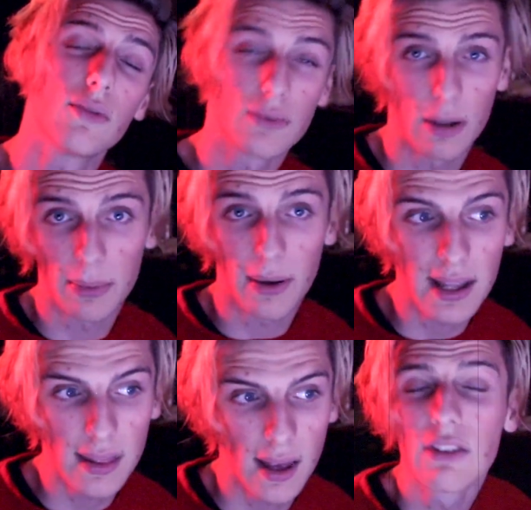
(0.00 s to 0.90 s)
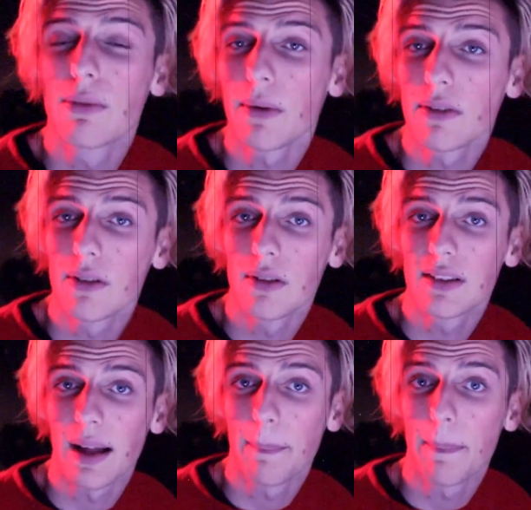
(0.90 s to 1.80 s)
contemporaine et je pense que
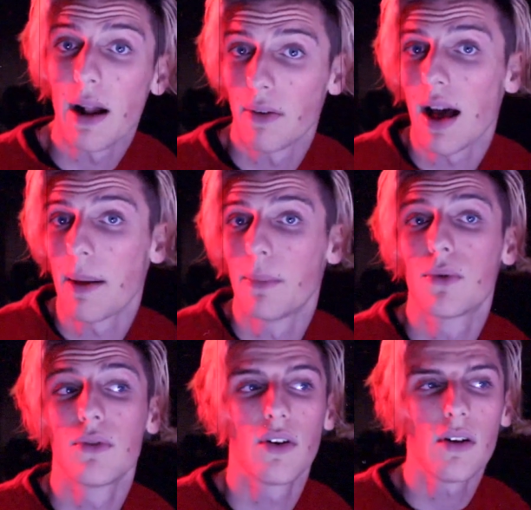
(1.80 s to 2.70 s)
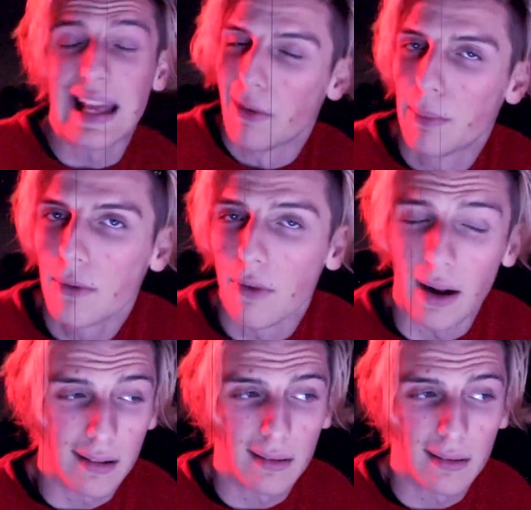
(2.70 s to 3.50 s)
ça parlera à beaucoup de gens et le but, voilà,